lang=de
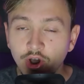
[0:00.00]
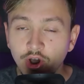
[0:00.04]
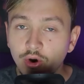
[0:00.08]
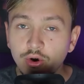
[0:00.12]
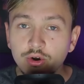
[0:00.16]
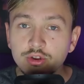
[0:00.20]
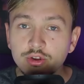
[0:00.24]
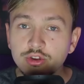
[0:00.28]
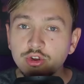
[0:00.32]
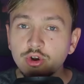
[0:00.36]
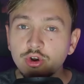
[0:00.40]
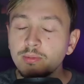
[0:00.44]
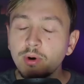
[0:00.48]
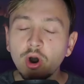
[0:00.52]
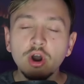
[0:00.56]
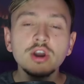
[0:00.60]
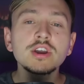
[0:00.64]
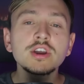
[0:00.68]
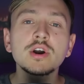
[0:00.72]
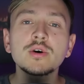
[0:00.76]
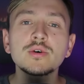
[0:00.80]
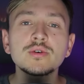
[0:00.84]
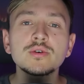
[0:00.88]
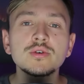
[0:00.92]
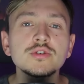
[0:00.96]
Und um
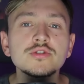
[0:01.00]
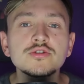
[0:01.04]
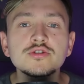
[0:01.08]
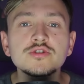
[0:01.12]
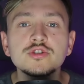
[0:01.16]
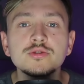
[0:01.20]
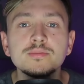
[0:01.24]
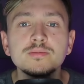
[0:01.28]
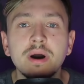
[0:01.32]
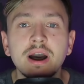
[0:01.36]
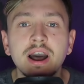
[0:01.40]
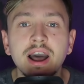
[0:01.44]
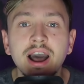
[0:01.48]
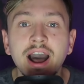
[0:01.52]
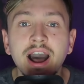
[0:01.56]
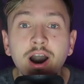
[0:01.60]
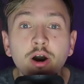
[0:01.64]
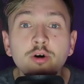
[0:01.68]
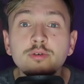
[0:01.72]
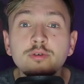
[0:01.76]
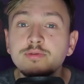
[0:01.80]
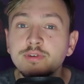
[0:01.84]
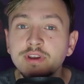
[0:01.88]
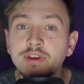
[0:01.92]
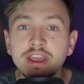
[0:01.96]
euch auch Lust zu machen
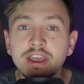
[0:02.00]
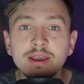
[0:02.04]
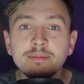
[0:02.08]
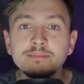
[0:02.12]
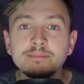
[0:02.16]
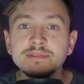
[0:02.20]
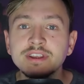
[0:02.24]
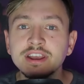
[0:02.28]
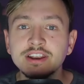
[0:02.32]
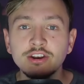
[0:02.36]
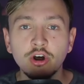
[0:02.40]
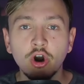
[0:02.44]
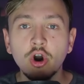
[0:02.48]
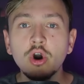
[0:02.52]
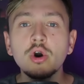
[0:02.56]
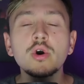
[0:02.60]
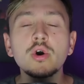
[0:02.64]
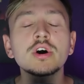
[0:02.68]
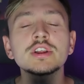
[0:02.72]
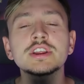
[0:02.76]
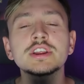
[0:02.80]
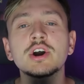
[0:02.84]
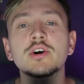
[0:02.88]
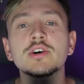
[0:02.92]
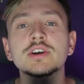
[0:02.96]
auf eben den
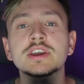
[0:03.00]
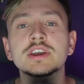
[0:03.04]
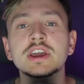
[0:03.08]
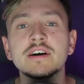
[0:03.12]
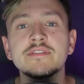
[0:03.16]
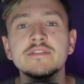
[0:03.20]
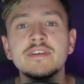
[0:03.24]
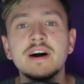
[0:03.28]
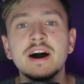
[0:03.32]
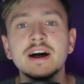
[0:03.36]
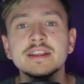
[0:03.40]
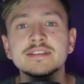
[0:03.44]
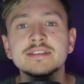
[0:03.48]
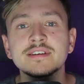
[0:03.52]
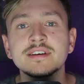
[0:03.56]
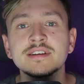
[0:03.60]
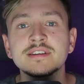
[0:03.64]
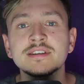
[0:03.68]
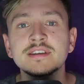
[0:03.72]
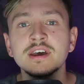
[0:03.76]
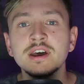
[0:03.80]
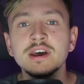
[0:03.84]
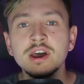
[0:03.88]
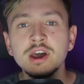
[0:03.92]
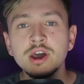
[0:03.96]
Horror, der euch
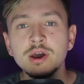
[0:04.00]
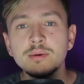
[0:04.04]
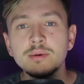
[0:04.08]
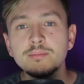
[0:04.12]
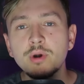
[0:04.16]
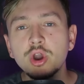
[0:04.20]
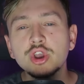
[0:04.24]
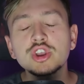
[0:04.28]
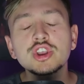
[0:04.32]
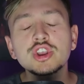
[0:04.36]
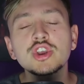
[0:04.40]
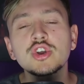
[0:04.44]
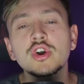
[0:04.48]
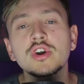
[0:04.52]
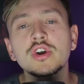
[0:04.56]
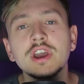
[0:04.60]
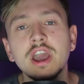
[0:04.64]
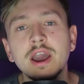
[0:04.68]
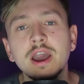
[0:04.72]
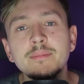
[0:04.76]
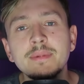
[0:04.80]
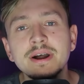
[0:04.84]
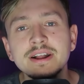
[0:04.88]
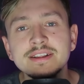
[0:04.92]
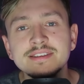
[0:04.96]
erwartet, möchte ich euch
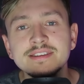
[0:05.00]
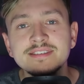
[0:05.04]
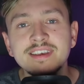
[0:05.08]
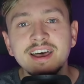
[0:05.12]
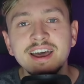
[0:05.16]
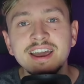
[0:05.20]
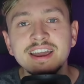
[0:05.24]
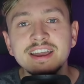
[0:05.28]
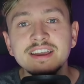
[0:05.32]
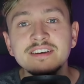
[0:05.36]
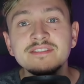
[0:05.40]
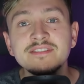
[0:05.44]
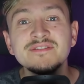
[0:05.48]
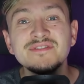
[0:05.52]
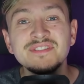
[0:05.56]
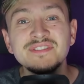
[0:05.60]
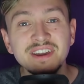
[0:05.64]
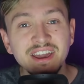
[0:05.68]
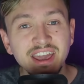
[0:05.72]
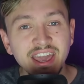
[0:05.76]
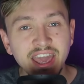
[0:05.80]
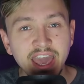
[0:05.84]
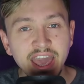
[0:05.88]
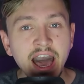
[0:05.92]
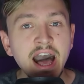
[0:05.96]
einmal zeigen, wie
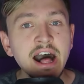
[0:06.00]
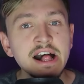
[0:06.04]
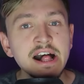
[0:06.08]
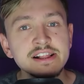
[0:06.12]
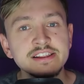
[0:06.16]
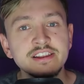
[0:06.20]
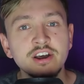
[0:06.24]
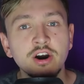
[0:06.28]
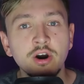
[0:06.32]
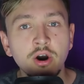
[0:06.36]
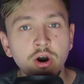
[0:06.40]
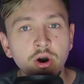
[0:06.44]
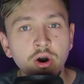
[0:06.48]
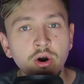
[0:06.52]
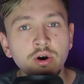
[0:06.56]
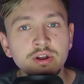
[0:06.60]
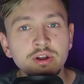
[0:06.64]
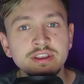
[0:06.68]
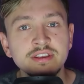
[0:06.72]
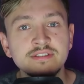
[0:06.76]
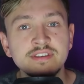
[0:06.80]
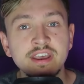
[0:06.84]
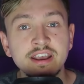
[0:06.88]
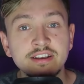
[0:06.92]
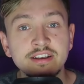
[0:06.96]
real der Horror
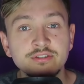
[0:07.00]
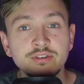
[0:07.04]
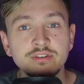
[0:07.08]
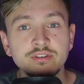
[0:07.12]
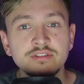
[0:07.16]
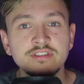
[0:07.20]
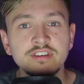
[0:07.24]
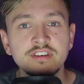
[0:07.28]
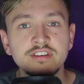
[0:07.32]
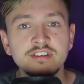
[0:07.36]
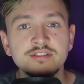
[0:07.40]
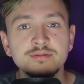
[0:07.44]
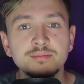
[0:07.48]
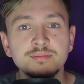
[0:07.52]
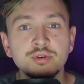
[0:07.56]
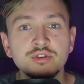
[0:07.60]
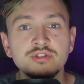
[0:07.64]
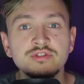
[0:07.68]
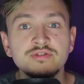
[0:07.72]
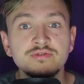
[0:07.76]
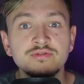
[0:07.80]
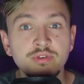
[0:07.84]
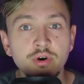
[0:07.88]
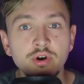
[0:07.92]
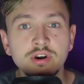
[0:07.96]
des
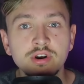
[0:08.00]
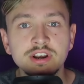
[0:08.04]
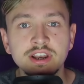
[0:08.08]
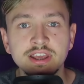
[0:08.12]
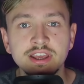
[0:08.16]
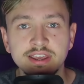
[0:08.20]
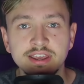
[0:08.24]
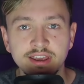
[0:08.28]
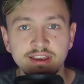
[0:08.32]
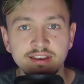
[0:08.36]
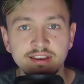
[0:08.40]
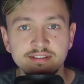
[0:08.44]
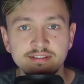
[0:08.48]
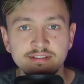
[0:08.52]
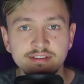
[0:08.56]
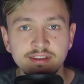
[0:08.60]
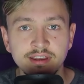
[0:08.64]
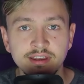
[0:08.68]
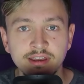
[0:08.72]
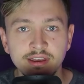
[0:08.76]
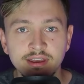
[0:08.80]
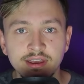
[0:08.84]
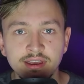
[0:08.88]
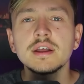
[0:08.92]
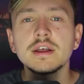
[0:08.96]
Exorzismus wirklich ist.
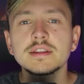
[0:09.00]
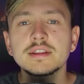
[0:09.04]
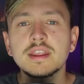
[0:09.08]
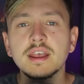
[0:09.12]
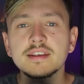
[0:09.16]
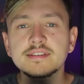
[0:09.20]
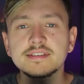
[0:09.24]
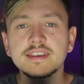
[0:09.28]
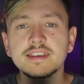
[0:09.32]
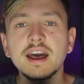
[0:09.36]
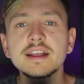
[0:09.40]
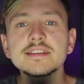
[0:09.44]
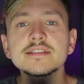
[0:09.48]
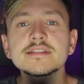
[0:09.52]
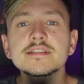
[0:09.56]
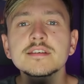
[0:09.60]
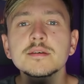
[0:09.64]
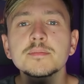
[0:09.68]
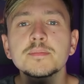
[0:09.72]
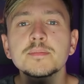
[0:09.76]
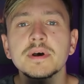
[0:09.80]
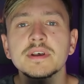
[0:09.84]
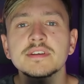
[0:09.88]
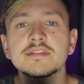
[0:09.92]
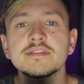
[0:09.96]
Das
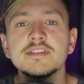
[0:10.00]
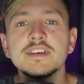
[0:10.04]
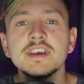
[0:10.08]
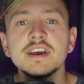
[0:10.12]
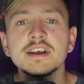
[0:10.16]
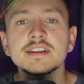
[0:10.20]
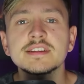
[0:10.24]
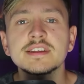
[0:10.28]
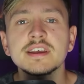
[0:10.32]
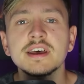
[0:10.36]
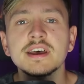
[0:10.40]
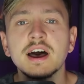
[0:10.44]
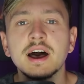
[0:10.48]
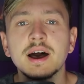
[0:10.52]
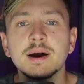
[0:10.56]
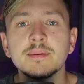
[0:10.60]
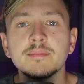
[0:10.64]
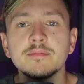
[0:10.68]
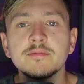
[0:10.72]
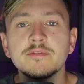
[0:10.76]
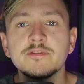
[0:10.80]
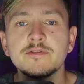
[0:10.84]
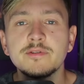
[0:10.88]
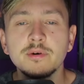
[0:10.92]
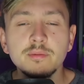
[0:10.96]
Ganze passierte
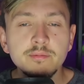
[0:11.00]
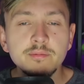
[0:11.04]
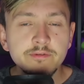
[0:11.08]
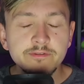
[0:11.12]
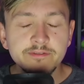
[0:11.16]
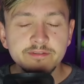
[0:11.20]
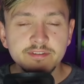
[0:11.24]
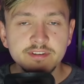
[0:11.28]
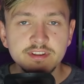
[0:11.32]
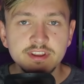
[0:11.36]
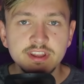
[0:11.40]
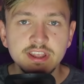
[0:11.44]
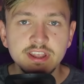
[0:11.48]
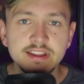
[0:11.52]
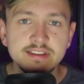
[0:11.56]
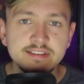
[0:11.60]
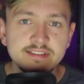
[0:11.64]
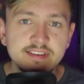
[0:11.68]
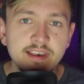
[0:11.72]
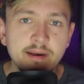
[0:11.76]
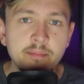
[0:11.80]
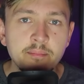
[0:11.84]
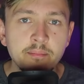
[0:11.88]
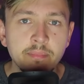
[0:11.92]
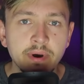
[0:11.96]
am 5.
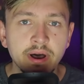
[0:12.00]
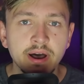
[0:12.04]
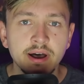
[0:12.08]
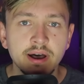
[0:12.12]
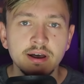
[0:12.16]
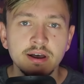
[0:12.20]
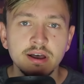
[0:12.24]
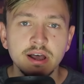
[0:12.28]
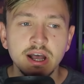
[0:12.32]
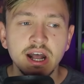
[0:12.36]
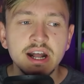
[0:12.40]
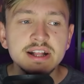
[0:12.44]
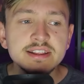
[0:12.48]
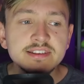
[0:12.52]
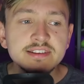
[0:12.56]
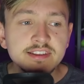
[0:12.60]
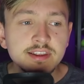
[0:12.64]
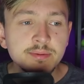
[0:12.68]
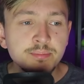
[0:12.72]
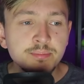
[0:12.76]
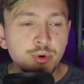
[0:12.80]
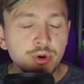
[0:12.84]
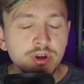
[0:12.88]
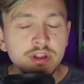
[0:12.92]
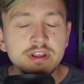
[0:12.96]
Dezember, als
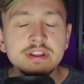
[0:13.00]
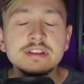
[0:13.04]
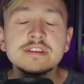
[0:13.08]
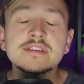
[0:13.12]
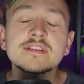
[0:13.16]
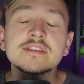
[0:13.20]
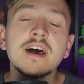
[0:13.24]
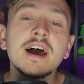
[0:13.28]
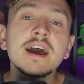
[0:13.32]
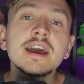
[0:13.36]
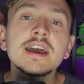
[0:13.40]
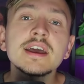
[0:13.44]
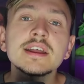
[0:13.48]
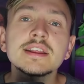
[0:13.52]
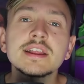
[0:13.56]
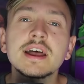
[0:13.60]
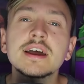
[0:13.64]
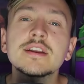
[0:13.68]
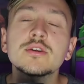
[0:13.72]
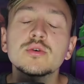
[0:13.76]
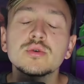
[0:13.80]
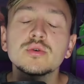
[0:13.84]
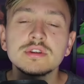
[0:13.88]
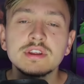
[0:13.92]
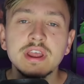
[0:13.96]
die Polizei in
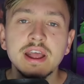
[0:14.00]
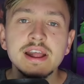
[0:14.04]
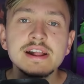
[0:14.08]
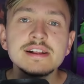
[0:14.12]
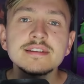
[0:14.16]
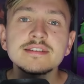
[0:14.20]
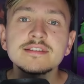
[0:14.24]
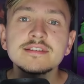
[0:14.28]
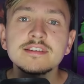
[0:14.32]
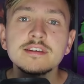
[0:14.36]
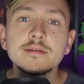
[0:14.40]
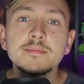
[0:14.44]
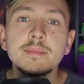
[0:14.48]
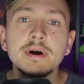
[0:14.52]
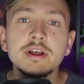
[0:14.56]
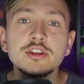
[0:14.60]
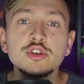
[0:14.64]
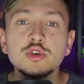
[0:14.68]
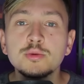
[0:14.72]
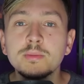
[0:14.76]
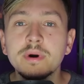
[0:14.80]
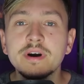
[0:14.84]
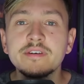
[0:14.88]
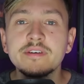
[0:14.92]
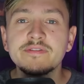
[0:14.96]
ein Hotelzimmer
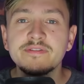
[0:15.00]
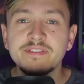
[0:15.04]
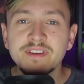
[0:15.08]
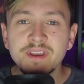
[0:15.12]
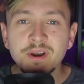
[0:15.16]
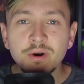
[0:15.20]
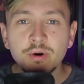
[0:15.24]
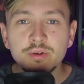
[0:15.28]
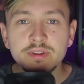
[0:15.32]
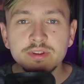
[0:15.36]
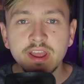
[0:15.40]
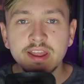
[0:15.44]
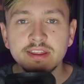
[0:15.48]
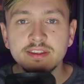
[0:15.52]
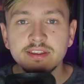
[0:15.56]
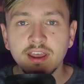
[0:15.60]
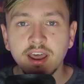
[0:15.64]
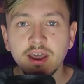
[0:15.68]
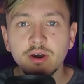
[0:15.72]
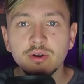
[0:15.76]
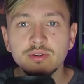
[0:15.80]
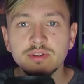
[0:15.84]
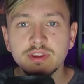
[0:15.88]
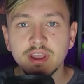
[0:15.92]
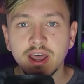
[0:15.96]
Nummer
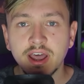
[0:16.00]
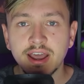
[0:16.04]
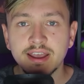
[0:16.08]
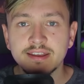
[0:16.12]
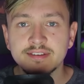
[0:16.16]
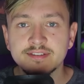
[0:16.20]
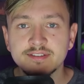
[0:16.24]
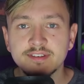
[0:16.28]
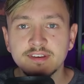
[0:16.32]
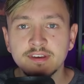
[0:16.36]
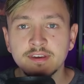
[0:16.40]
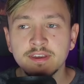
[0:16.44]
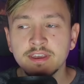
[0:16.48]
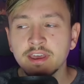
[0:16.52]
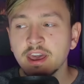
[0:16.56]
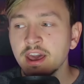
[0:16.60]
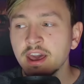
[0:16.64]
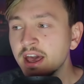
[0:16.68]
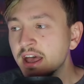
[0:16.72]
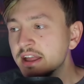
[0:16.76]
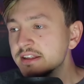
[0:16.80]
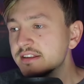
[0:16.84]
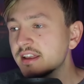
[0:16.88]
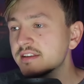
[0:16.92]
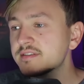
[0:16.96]
433
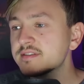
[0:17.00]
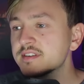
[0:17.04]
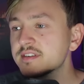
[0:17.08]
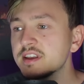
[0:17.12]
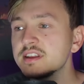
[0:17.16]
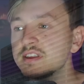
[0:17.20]
des